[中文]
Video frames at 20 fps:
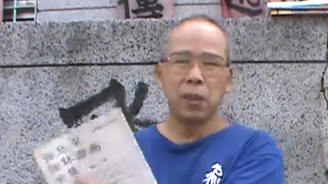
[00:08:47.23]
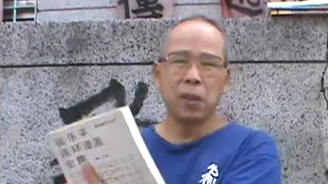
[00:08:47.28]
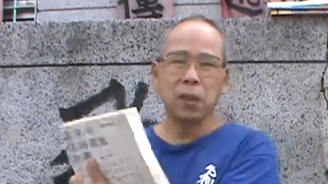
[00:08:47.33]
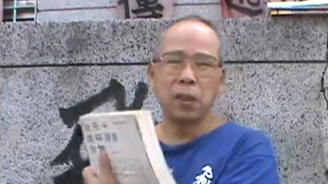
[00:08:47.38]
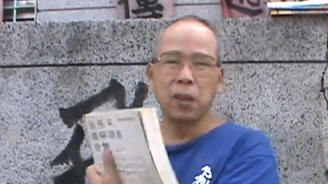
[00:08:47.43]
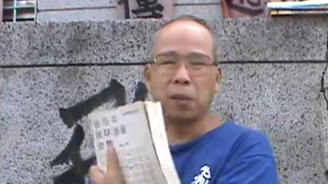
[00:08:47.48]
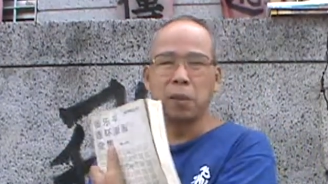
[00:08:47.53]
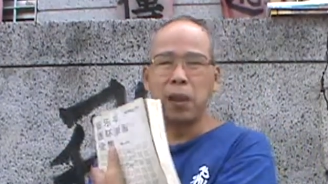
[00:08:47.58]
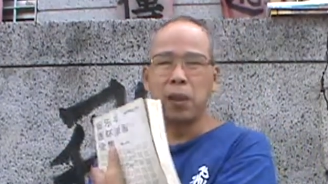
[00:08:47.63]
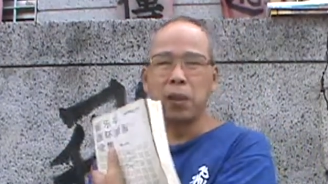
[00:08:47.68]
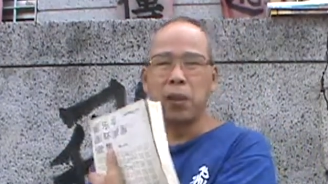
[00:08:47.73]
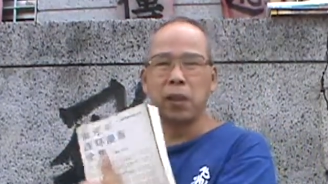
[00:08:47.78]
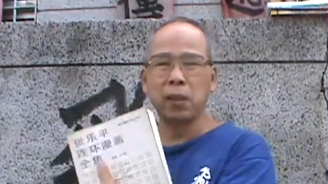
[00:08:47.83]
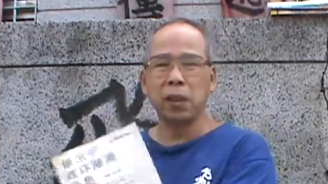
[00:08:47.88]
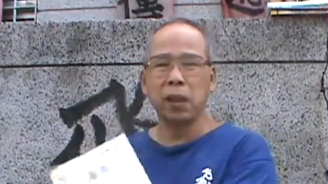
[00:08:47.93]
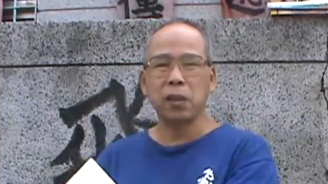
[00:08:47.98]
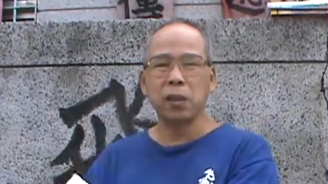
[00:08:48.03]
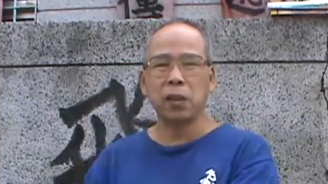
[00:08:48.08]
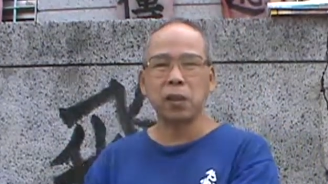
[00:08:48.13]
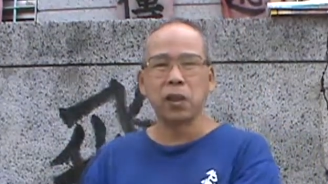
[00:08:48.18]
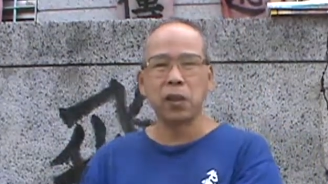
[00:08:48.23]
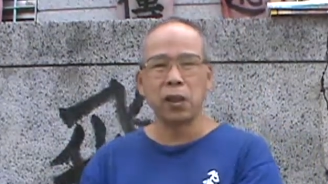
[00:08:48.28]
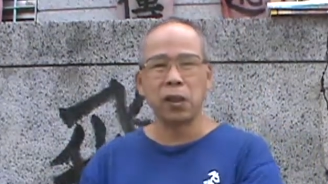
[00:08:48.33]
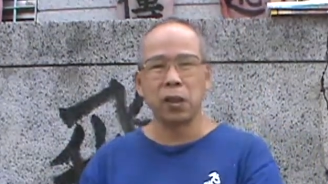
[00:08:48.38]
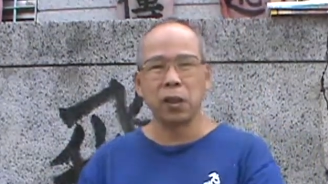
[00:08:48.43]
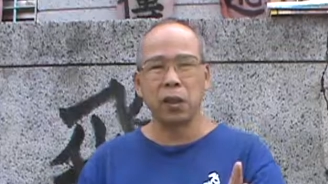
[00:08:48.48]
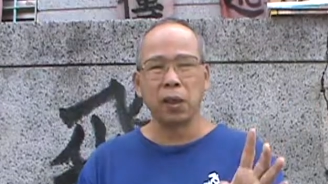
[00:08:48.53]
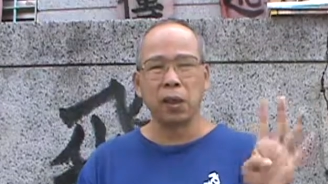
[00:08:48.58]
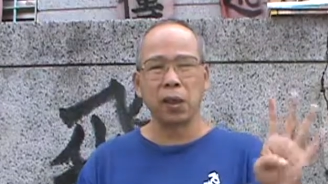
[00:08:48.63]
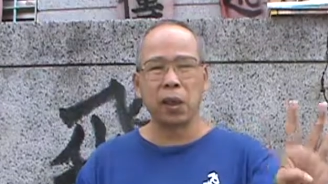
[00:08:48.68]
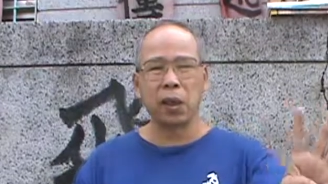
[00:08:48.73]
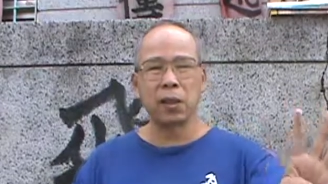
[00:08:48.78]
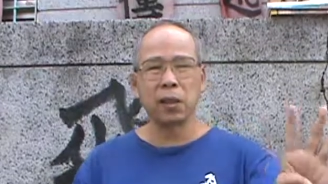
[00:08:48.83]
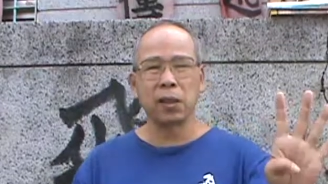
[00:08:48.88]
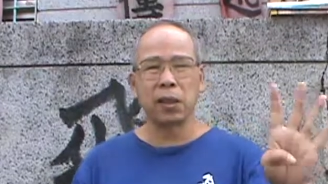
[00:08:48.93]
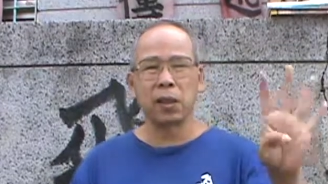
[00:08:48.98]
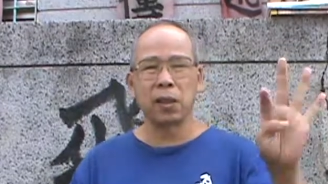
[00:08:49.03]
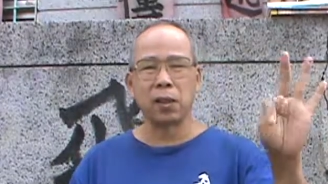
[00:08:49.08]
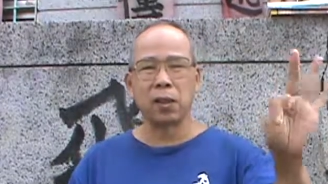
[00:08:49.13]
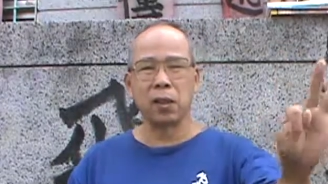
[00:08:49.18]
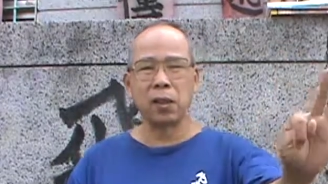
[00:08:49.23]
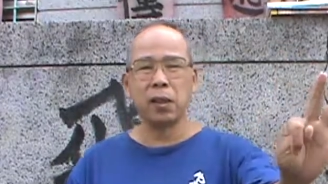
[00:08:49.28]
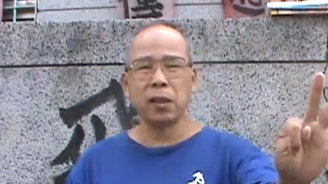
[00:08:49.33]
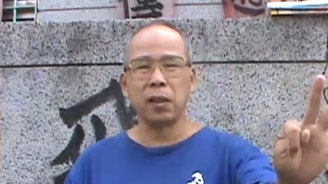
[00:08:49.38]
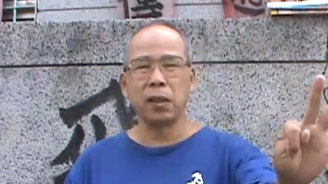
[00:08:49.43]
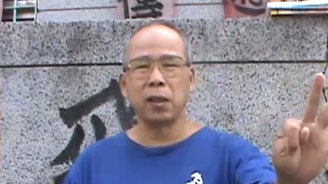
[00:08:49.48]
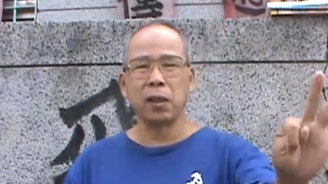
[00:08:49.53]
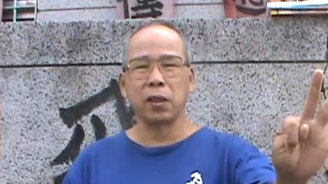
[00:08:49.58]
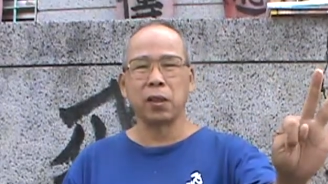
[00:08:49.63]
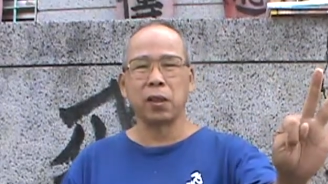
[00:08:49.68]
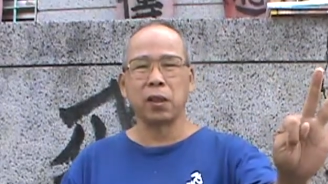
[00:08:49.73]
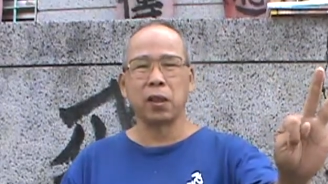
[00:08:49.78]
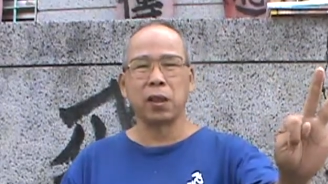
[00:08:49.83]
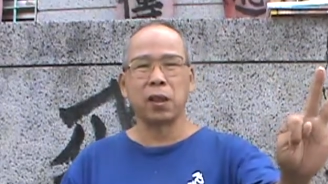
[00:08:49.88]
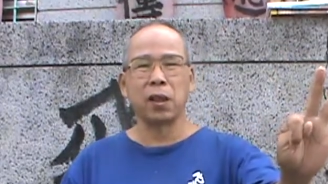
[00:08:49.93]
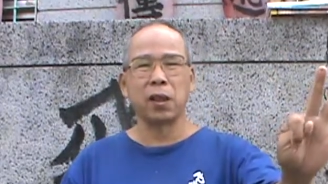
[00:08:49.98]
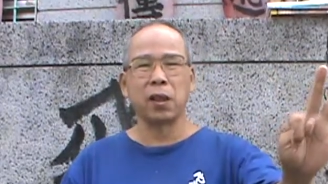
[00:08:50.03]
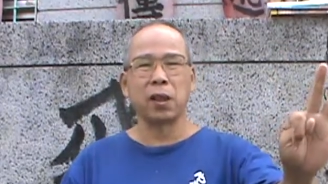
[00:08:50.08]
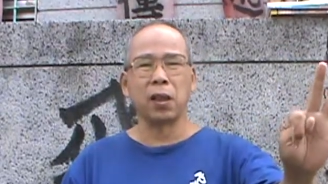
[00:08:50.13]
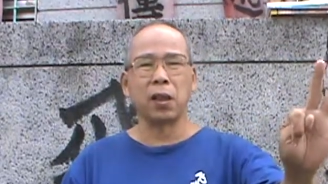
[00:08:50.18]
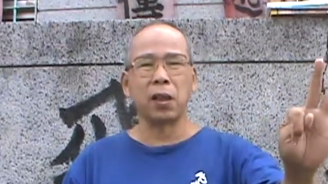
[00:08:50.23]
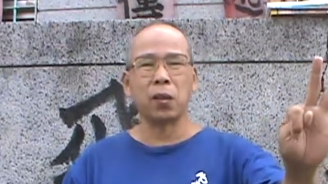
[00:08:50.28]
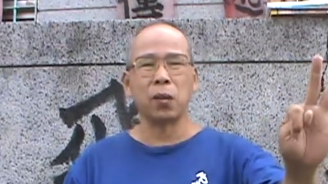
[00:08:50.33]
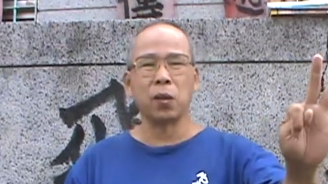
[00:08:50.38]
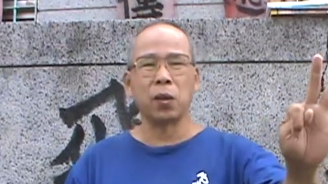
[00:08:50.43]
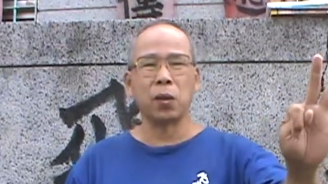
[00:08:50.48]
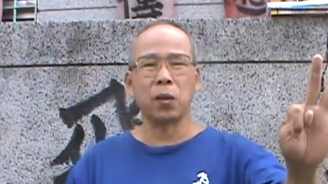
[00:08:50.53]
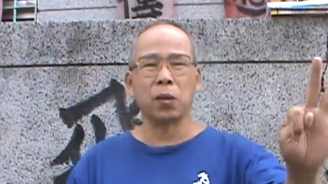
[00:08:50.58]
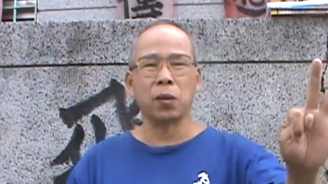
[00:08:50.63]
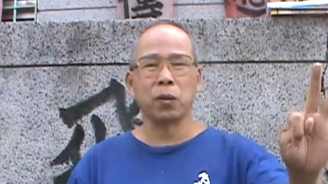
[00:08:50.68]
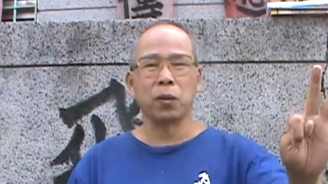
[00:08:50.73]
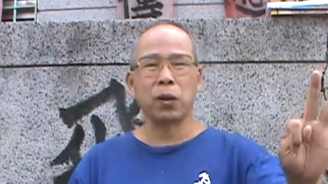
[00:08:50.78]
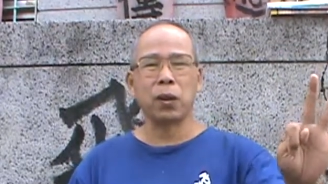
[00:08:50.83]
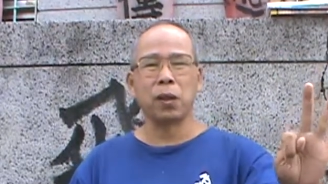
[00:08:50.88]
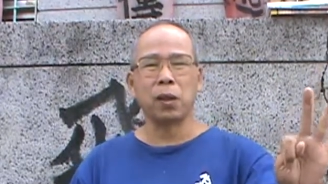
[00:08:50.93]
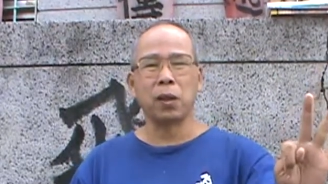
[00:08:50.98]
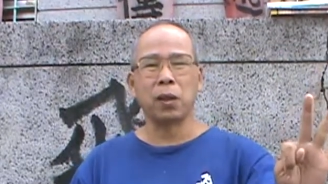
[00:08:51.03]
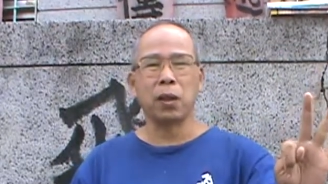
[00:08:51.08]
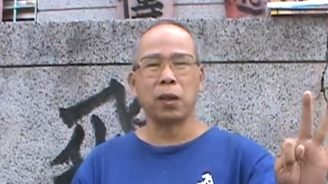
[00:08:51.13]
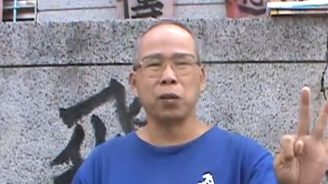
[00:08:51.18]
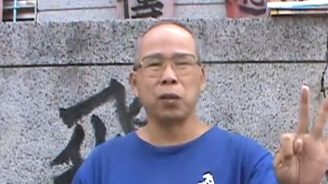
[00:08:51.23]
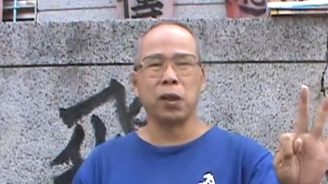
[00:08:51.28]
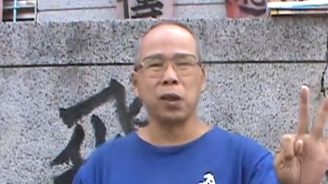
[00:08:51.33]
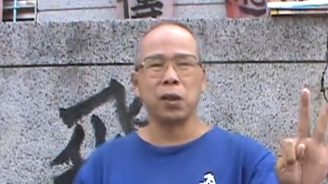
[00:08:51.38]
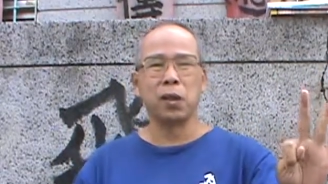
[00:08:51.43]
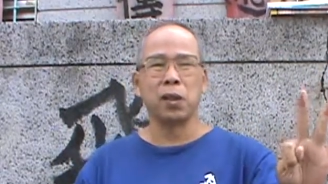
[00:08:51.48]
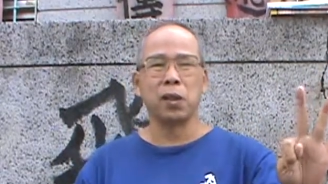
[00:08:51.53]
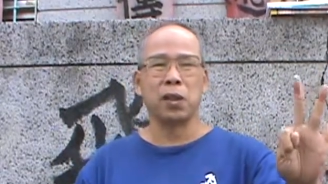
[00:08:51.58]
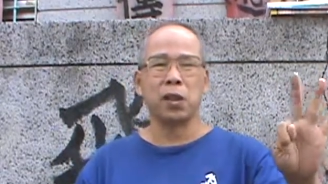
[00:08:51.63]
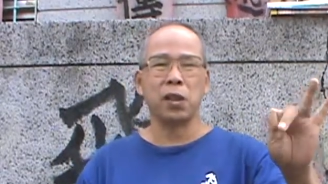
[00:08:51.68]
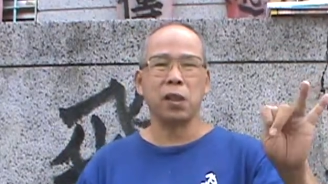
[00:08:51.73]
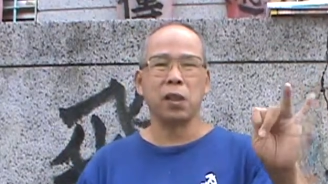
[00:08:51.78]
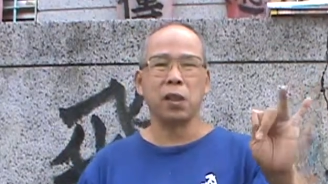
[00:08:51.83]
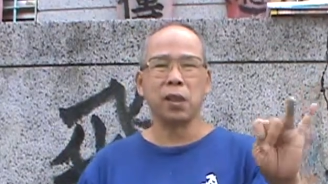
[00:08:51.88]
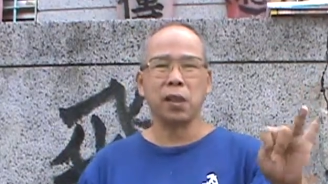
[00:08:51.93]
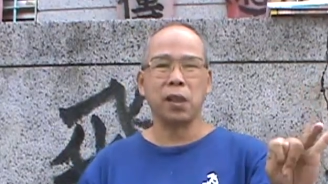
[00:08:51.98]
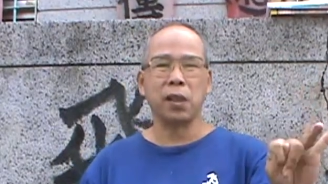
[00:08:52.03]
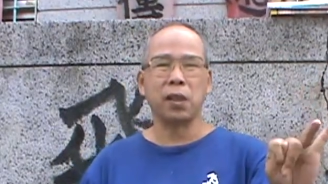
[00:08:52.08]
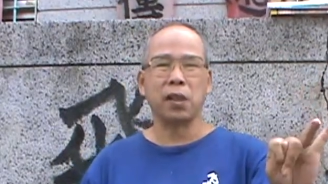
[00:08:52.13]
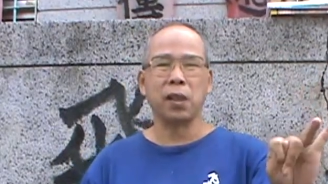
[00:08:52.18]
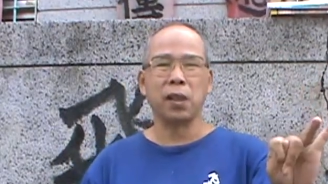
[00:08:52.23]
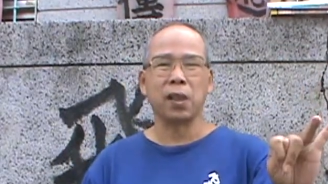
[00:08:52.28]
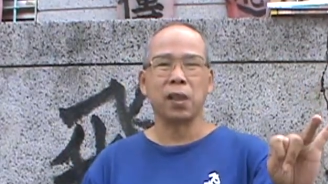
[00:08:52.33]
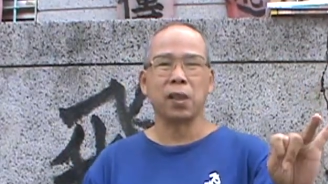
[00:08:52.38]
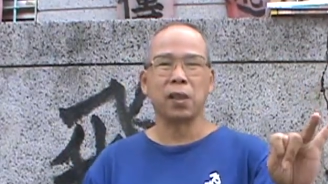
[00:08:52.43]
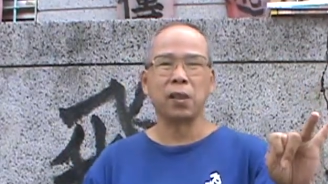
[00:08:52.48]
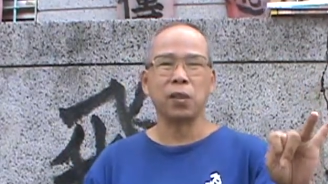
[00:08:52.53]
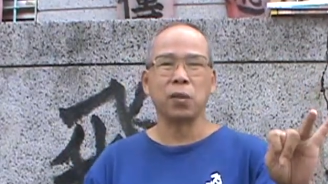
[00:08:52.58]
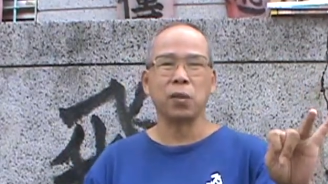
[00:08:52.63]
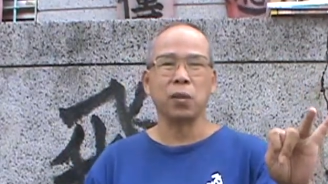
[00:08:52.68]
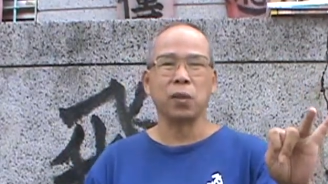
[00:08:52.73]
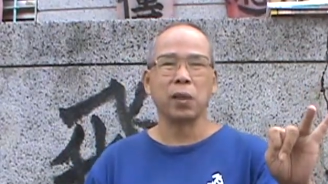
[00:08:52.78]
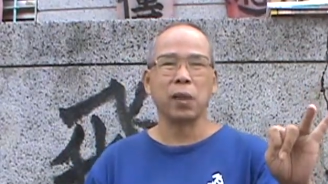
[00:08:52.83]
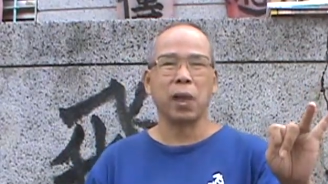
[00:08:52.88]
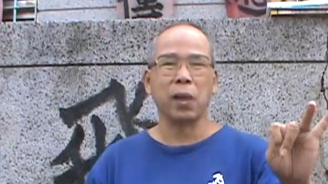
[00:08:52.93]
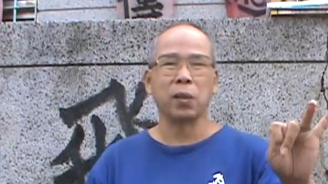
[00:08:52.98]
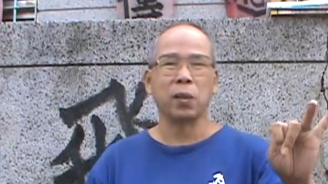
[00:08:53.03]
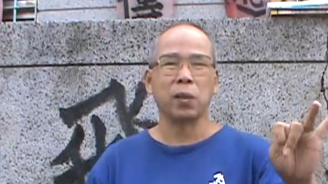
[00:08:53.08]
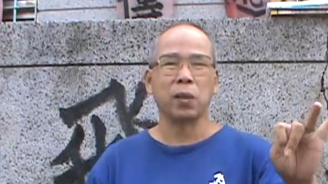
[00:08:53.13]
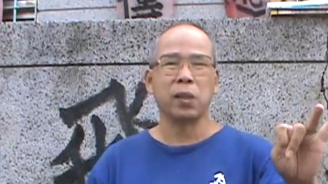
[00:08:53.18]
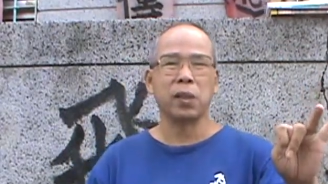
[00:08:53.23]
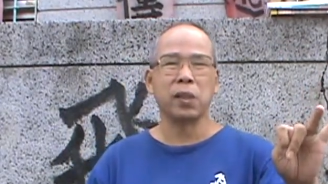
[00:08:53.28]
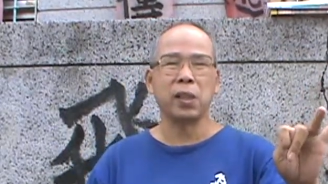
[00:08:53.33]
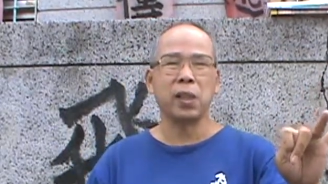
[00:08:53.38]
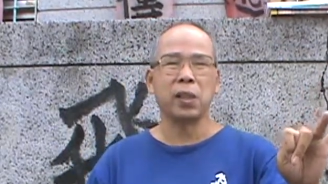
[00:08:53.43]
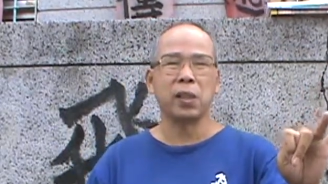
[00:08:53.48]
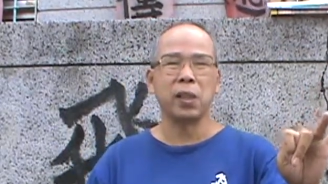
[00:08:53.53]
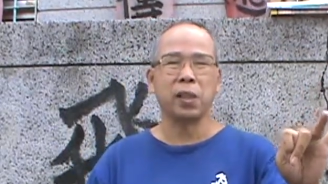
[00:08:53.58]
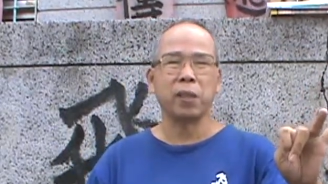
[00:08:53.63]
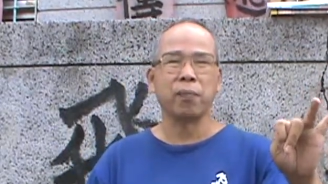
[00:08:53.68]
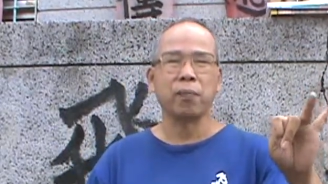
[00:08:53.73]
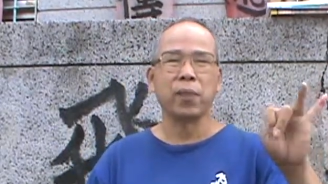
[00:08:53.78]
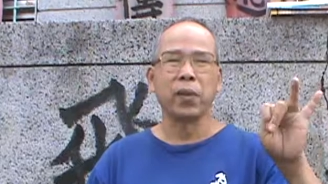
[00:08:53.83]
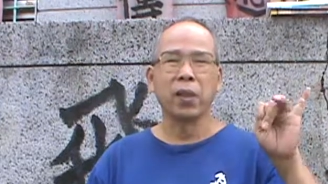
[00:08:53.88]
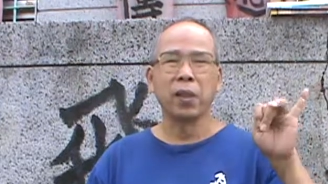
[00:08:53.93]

这个漫画家是经历了抗战，经历了那个国共对呃对峙，经历了那个中国大陆的见证，